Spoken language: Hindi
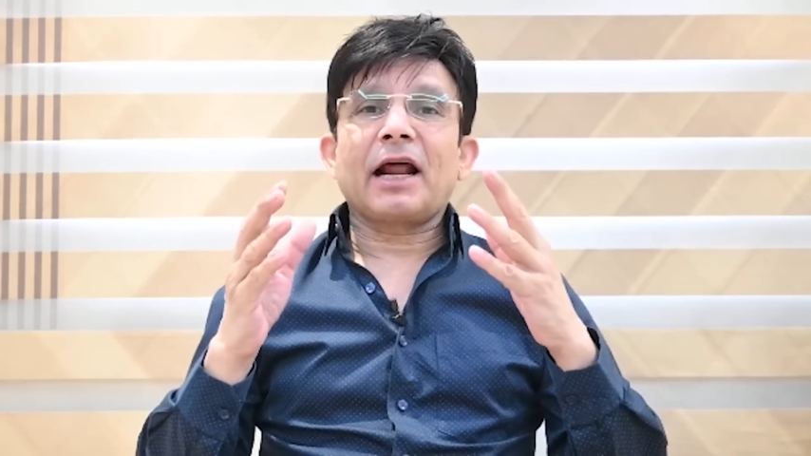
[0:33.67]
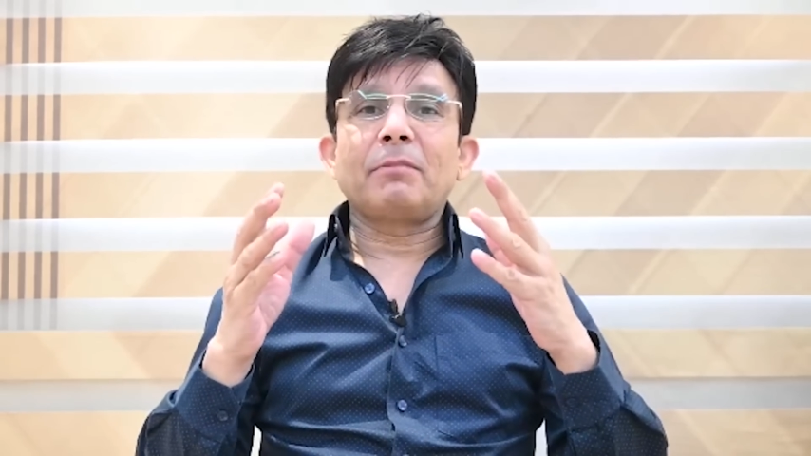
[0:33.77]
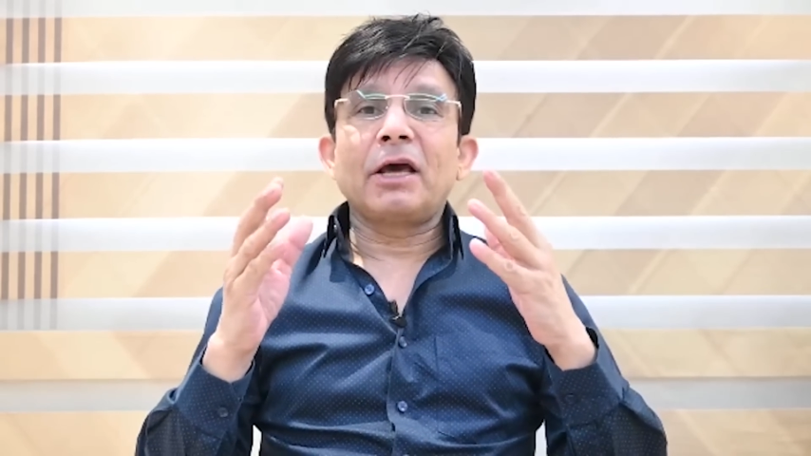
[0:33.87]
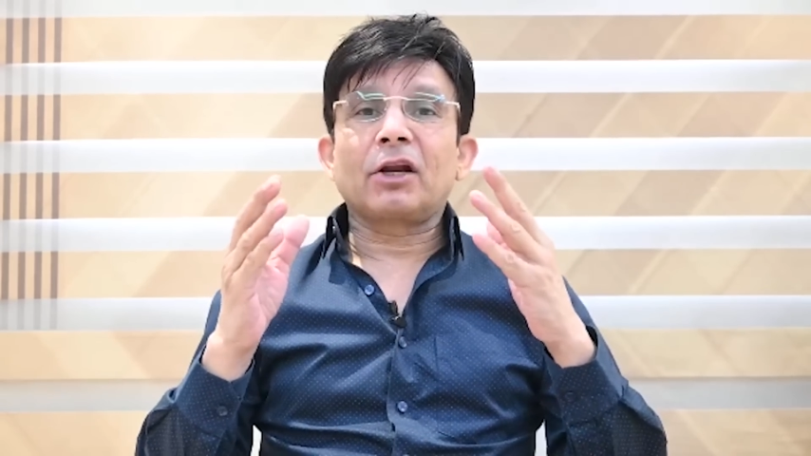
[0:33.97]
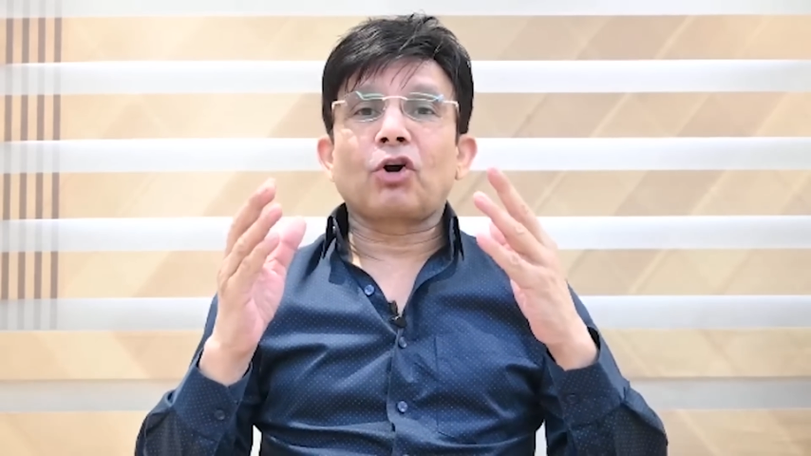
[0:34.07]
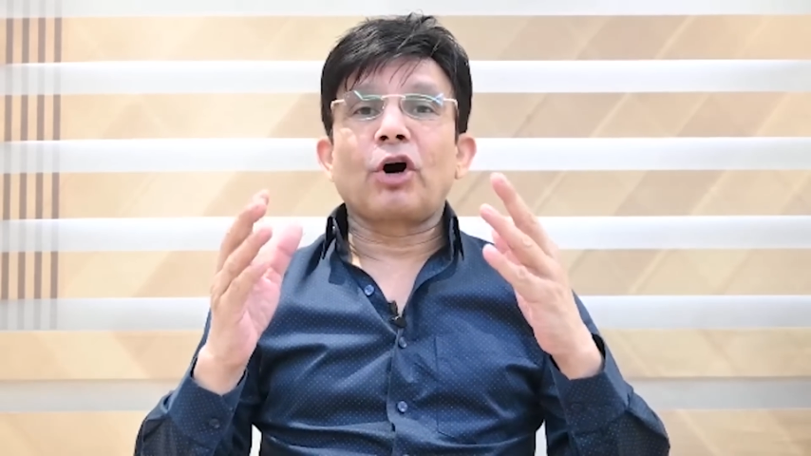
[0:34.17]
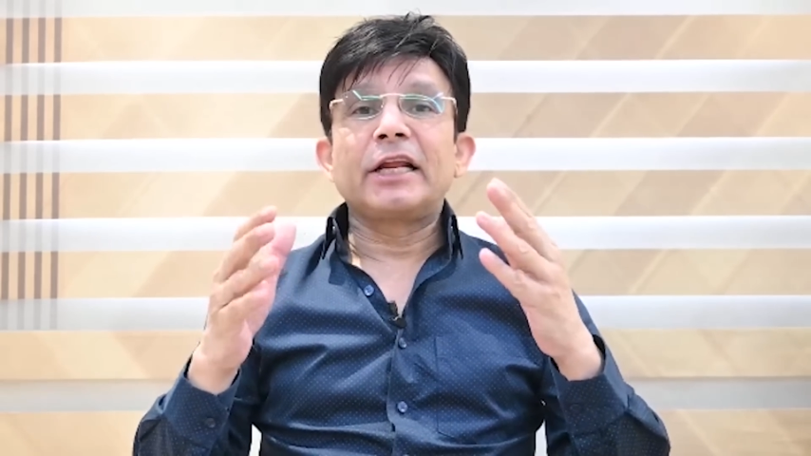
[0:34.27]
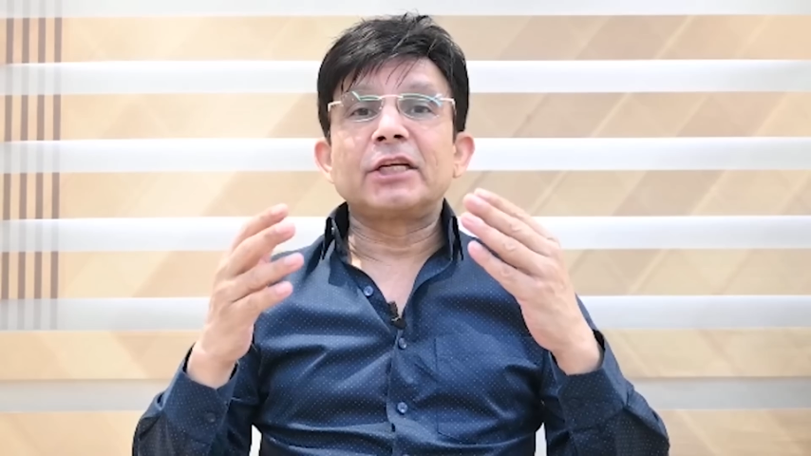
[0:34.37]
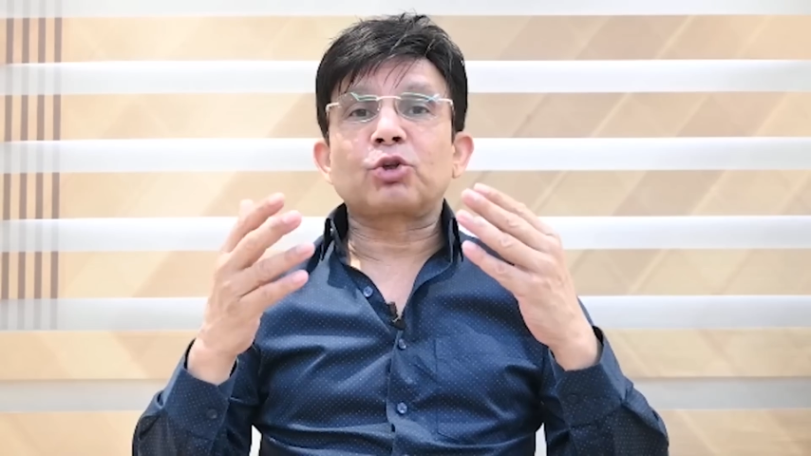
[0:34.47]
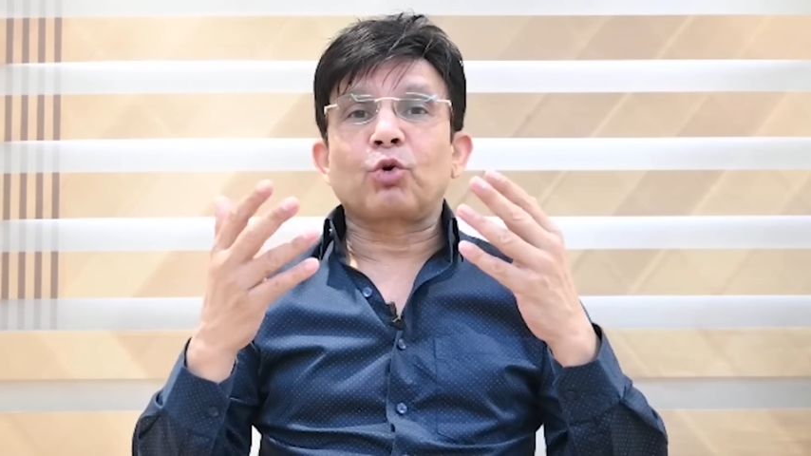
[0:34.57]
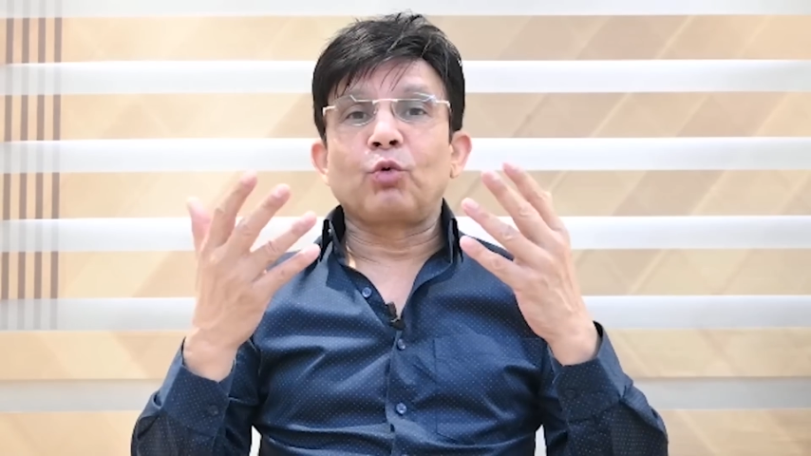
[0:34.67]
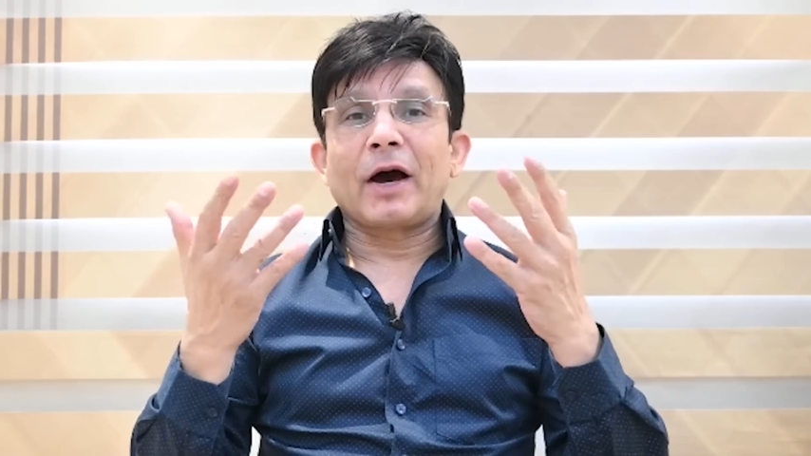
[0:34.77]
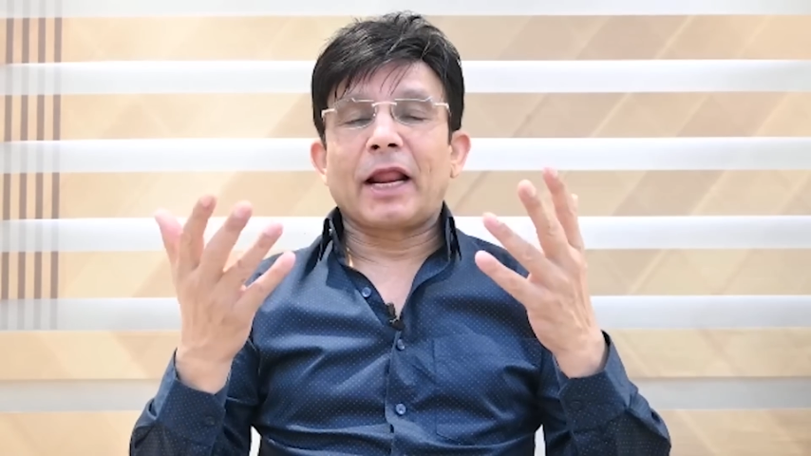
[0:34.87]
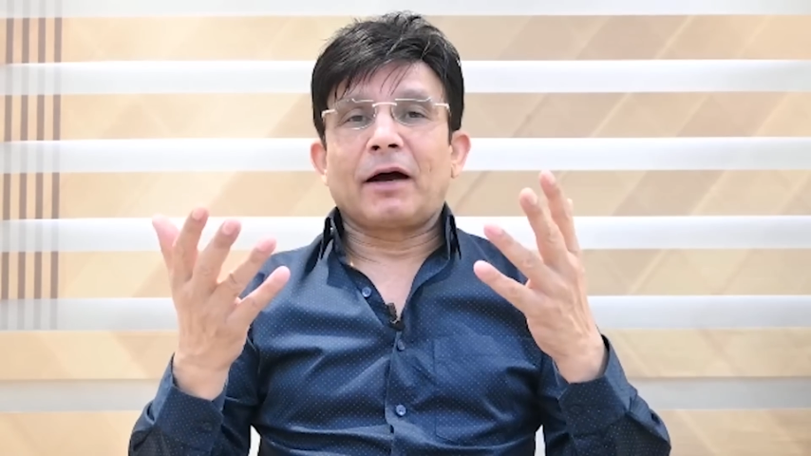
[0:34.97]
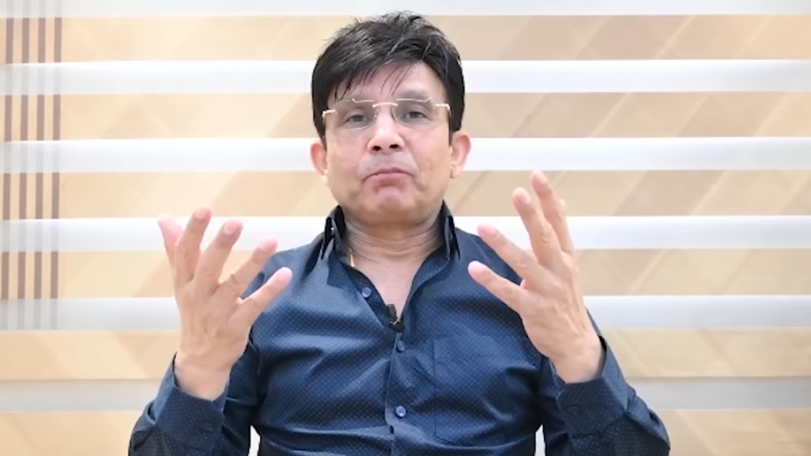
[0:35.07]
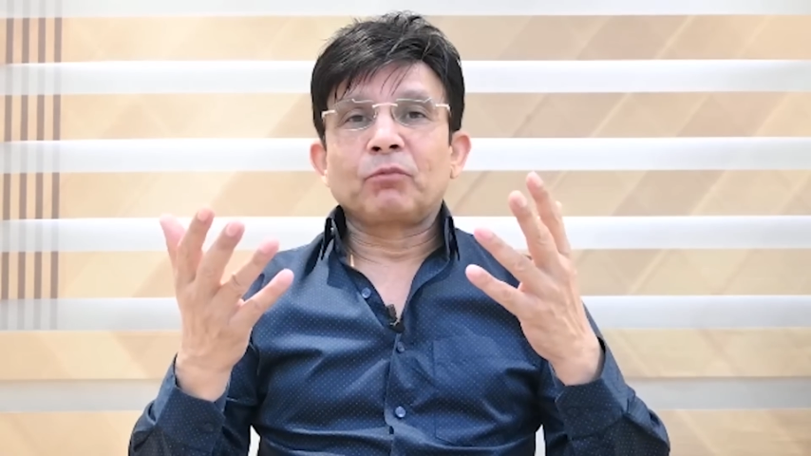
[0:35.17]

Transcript: नाम है रोनी स्क्रूवाला